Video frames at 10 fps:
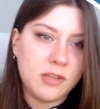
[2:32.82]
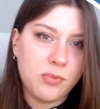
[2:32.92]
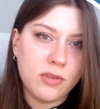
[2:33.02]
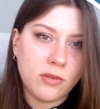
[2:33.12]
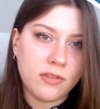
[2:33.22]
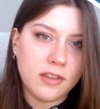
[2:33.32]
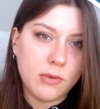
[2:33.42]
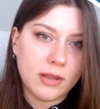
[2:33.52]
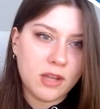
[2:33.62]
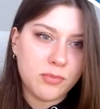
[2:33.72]
Qui puisse
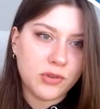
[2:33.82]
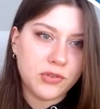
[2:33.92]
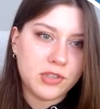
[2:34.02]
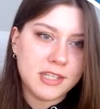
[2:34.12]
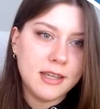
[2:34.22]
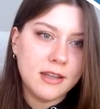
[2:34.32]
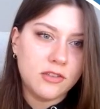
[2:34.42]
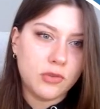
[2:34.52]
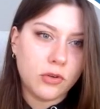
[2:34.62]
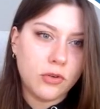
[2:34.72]
séduire n'importe qui,
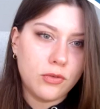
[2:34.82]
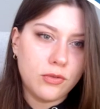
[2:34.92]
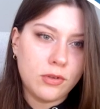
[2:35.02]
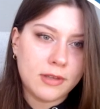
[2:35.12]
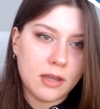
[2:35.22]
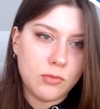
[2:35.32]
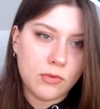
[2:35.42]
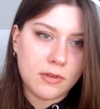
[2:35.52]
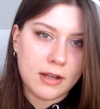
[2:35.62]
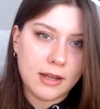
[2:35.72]
genre ultra
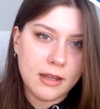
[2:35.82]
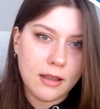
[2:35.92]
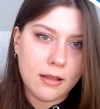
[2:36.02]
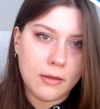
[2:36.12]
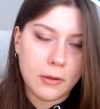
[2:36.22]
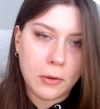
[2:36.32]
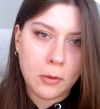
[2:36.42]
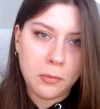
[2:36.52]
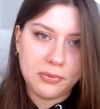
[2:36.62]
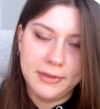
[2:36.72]
musclé.
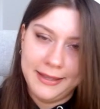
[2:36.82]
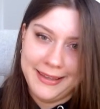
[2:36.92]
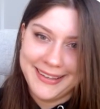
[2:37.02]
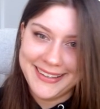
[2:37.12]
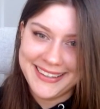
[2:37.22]
Bah. Hop.